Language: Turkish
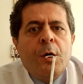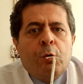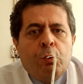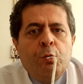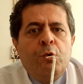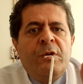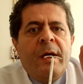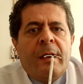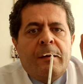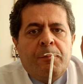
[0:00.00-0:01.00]

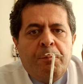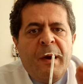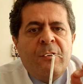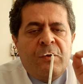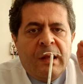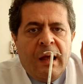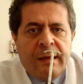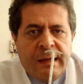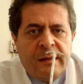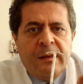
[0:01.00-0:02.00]
%5 ila
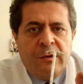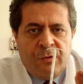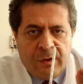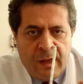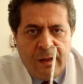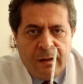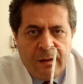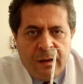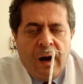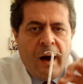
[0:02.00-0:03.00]
7 kişide
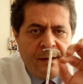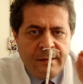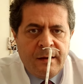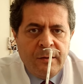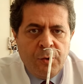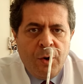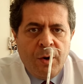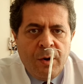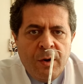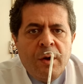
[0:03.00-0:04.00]
aynı kalıyor.
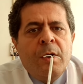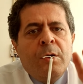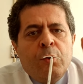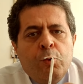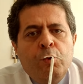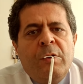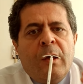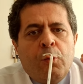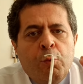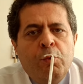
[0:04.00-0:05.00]
%3
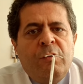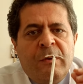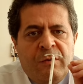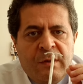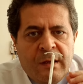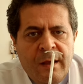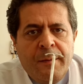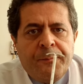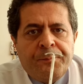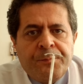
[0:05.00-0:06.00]
kişide de
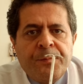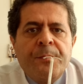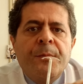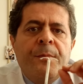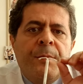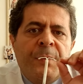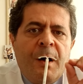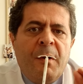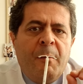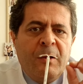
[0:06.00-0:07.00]

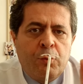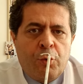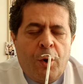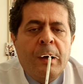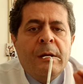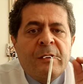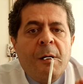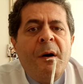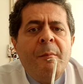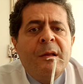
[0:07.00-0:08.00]
tamamen duruyor.
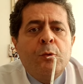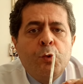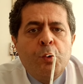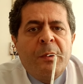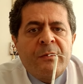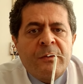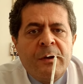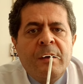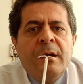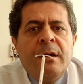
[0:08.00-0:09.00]
Tamamen
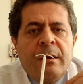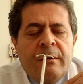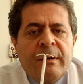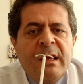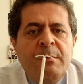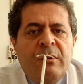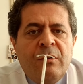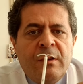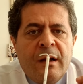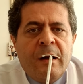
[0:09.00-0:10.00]
durması rahim
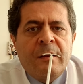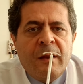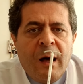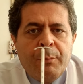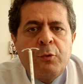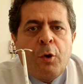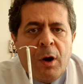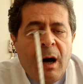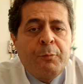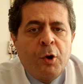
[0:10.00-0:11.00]
içinde kanın hapsol,
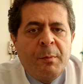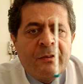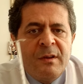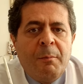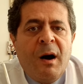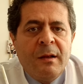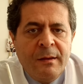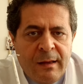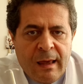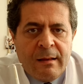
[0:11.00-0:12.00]
hapsolmasına
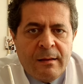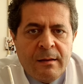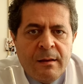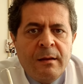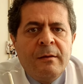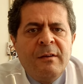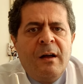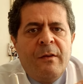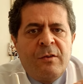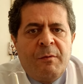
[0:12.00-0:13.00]
bağlı değil.
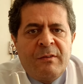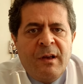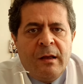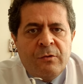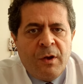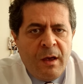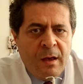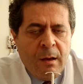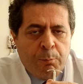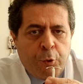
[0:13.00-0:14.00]
Sadece ve sadece
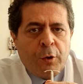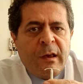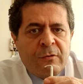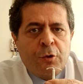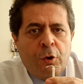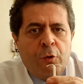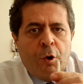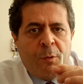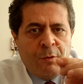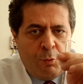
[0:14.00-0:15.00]
progesteron
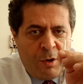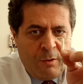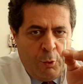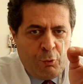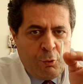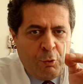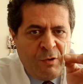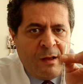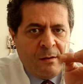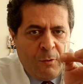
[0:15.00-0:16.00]
hormonu, bu arada
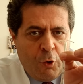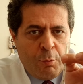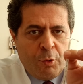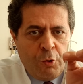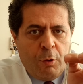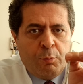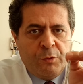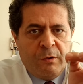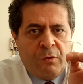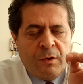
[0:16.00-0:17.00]
östrojen hormonu yok
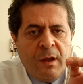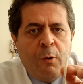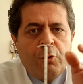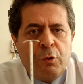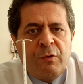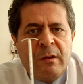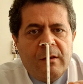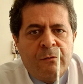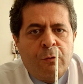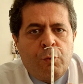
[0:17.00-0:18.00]
bunun içinde. Östrojen
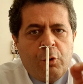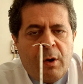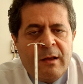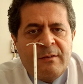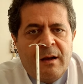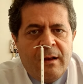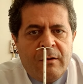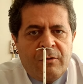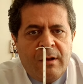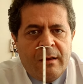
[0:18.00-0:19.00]
deyince çünkü kanserle
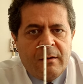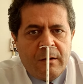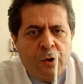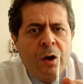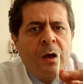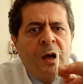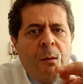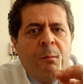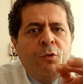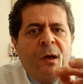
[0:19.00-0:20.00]
ilişkilendiriliyor
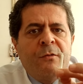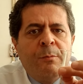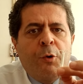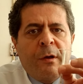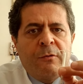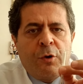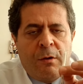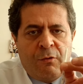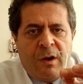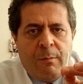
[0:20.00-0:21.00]
ama bu sadece progesteron
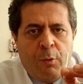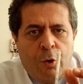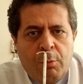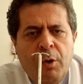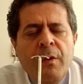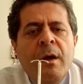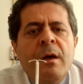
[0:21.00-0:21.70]
içeren bir hormon.